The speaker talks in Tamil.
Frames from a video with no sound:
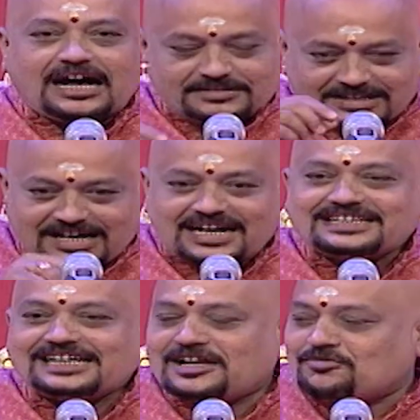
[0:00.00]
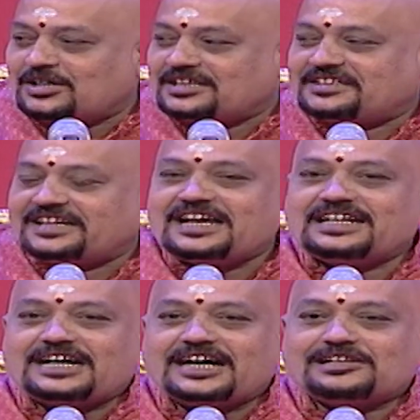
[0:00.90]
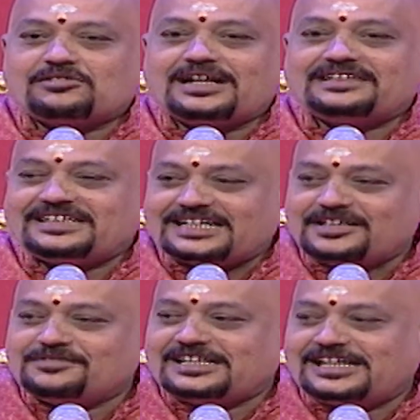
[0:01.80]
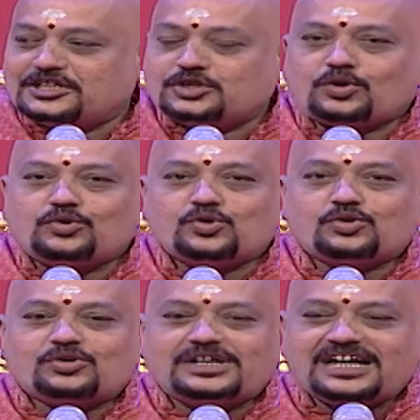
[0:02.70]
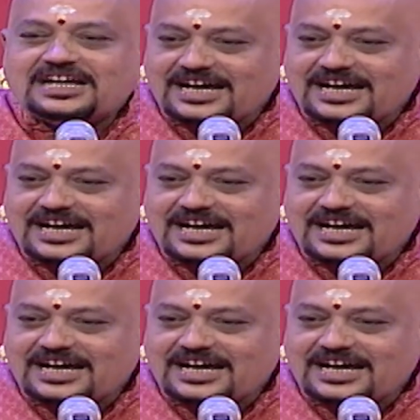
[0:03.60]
அந்த காலத்துலலாம் உங்களுக்கு தெரியாது ஆயிரத்தி தொள்ளாயிரத்தி எழுபதுலேருந்து தொண்ணூறுக்குள்ளே